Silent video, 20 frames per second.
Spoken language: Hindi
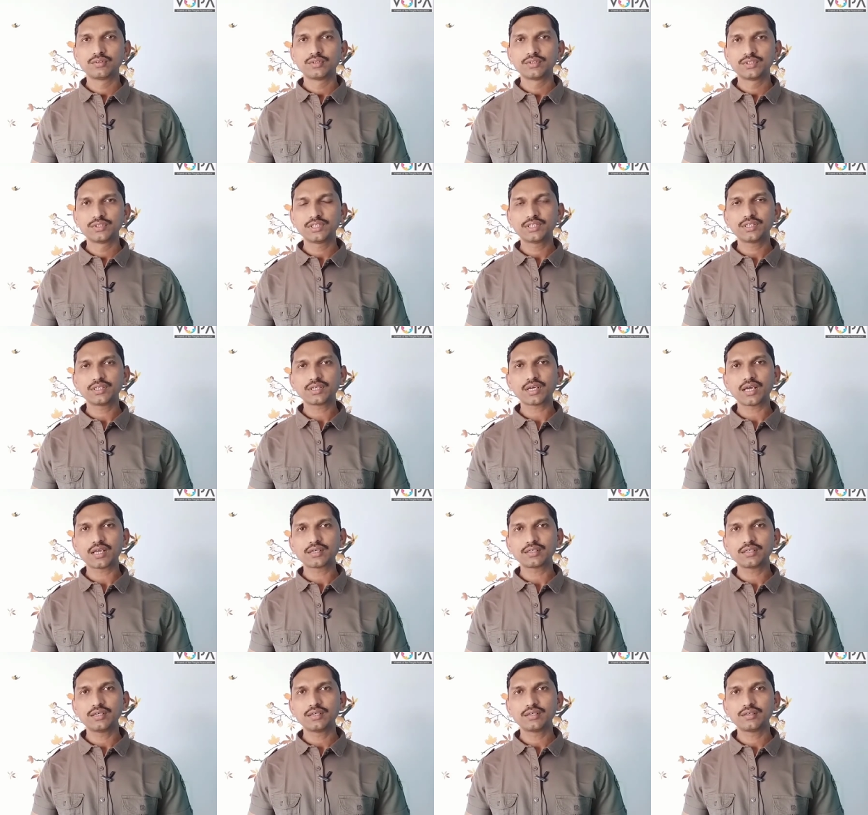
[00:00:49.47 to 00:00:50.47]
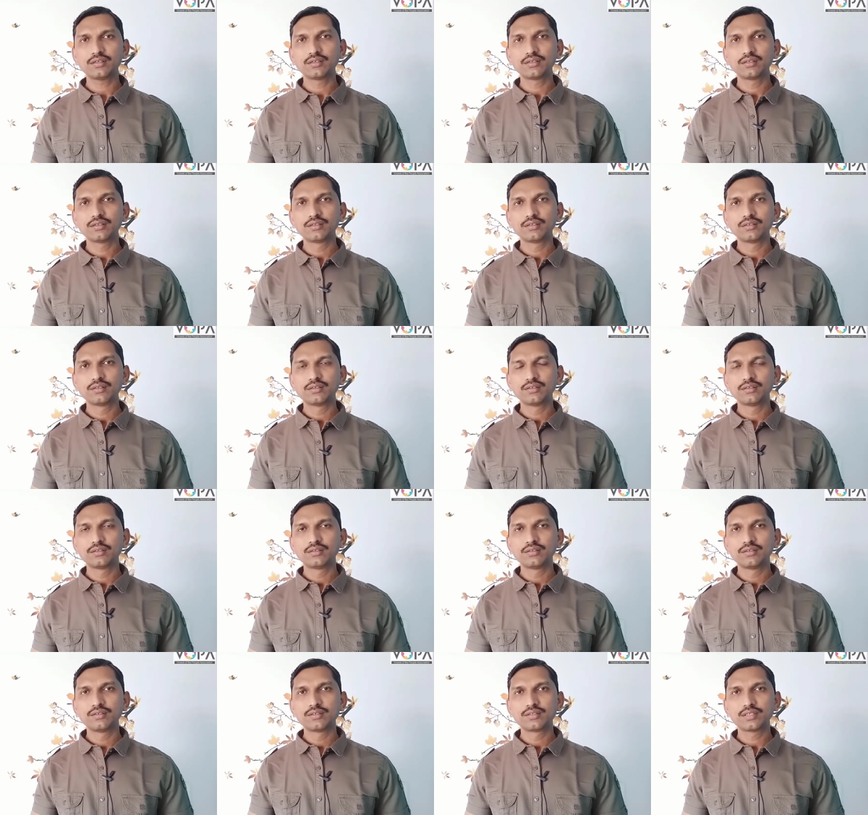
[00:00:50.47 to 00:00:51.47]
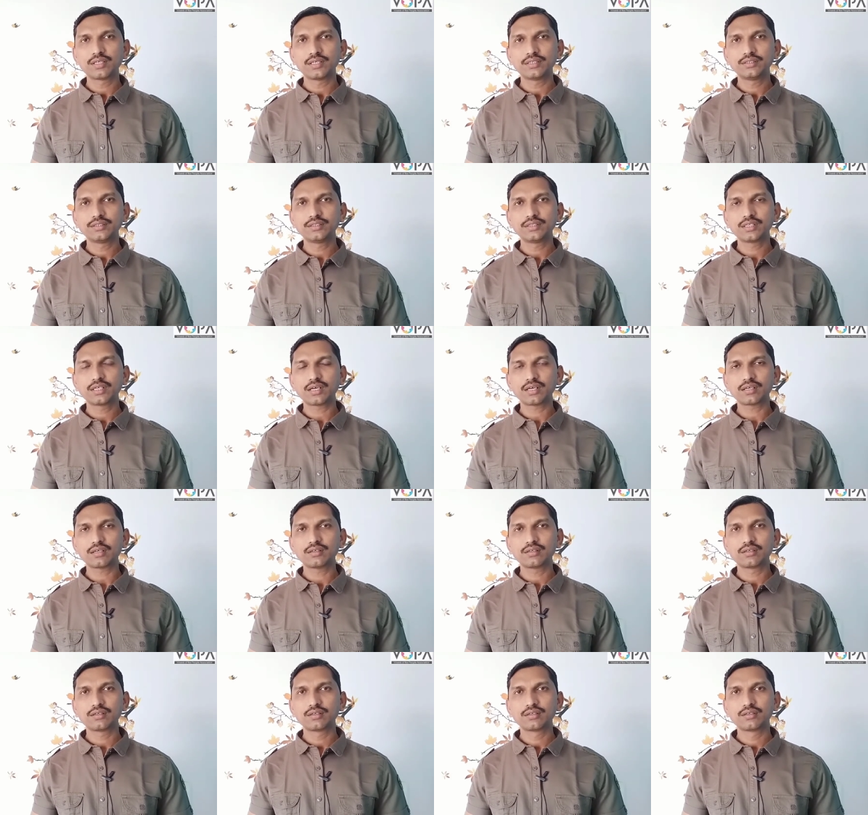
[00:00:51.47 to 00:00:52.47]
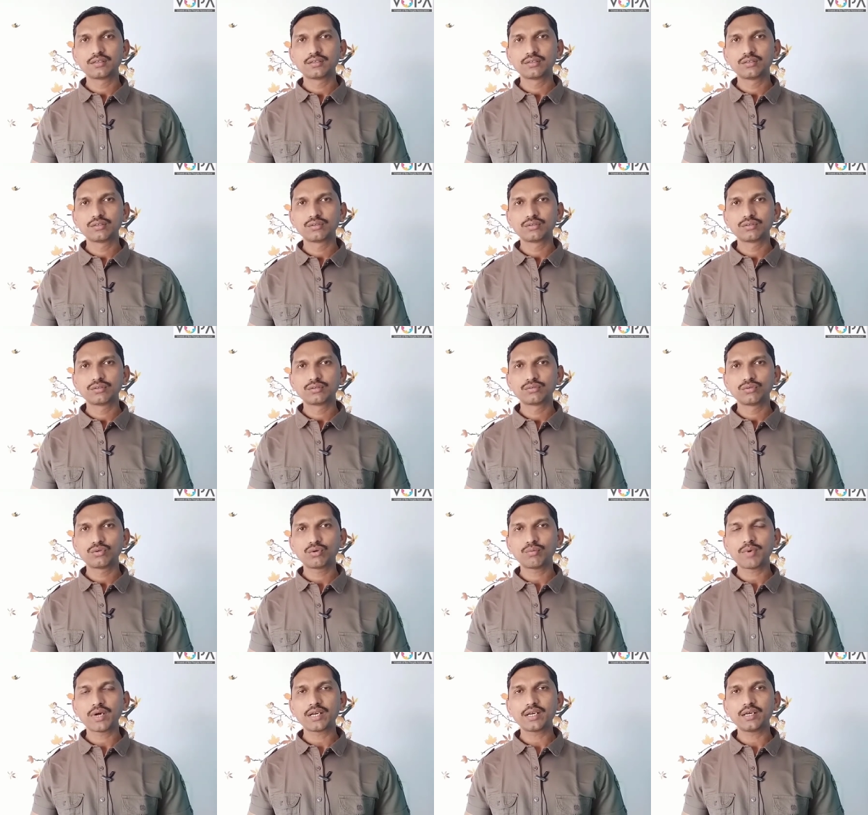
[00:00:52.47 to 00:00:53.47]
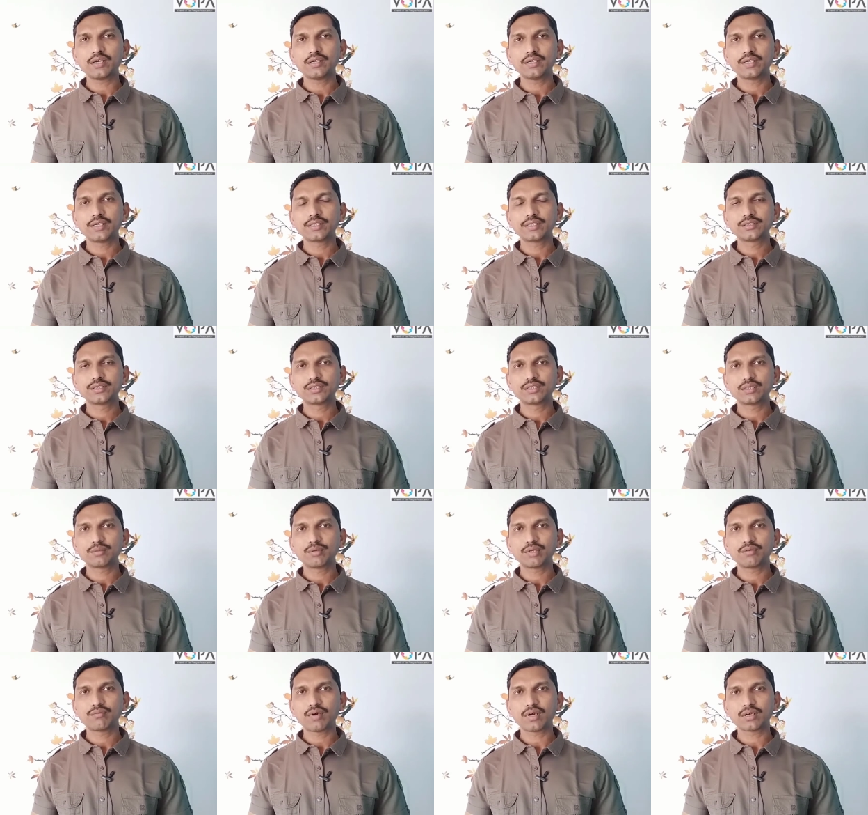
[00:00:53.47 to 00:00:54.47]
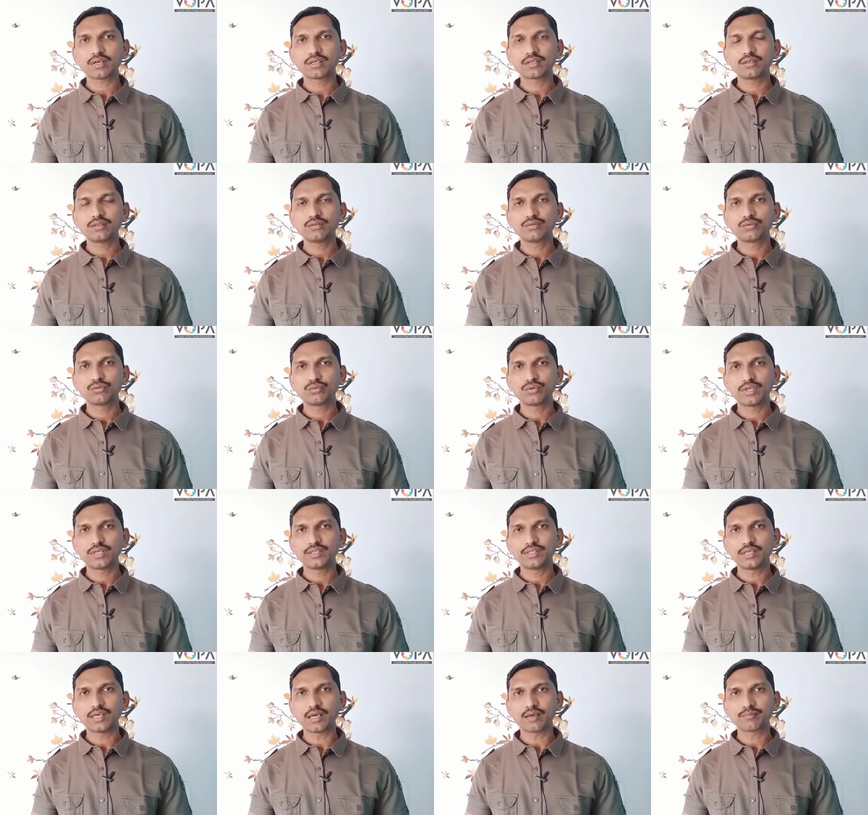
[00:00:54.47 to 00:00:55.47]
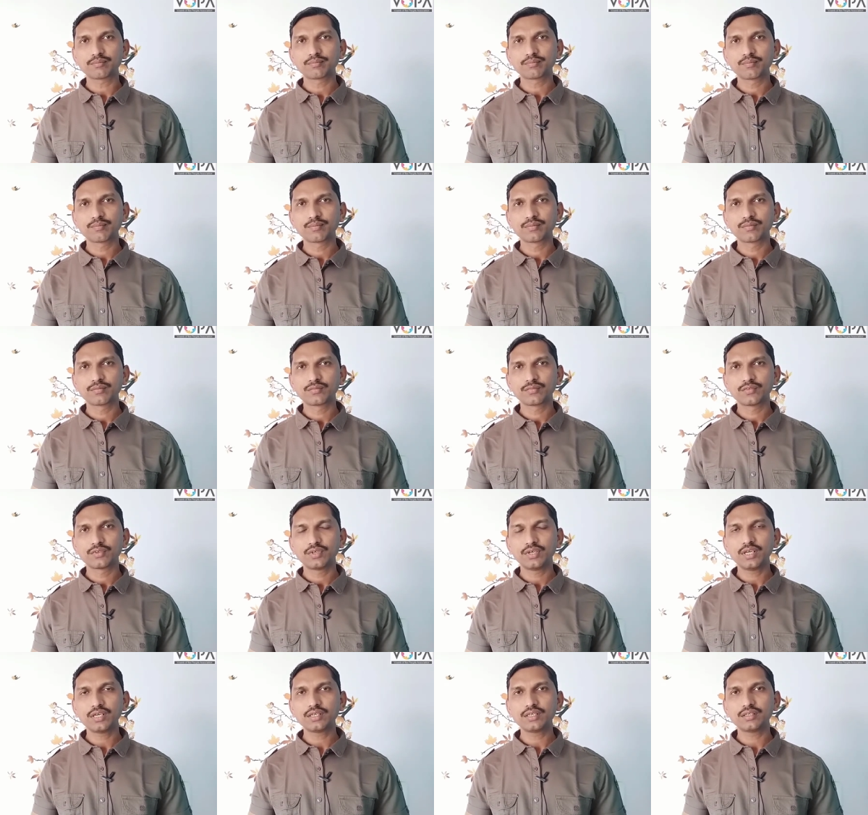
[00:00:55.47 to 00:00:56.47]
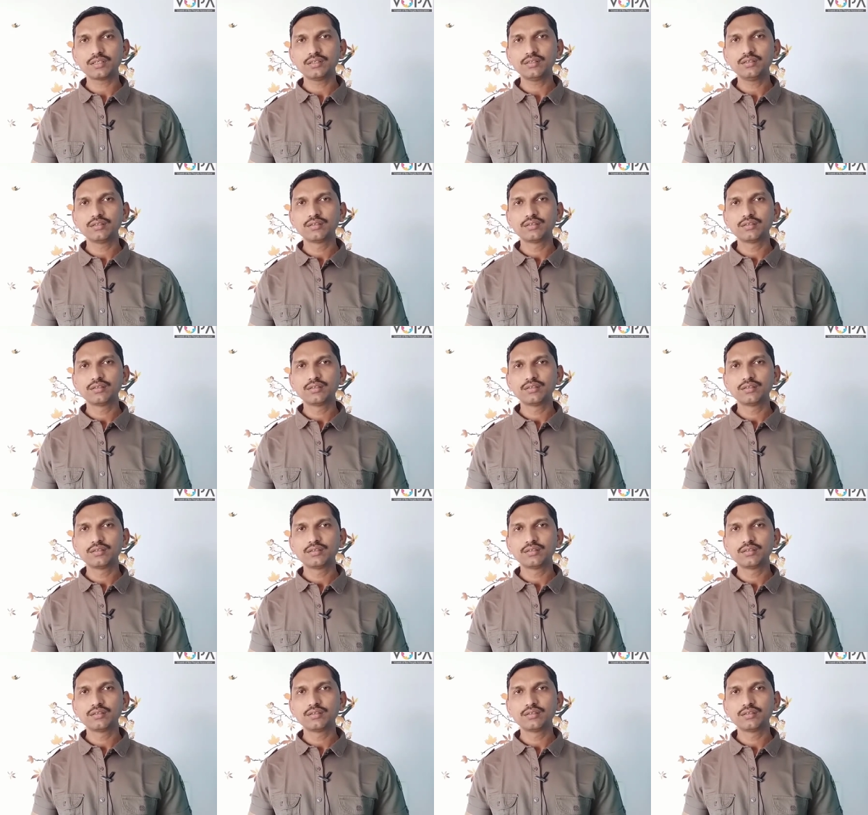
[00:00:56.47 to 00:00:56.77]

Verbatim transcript: चित्रकार ने सेठ जी का दोबारा एक चित्र बनवा कर उन्हें दिया लेकिन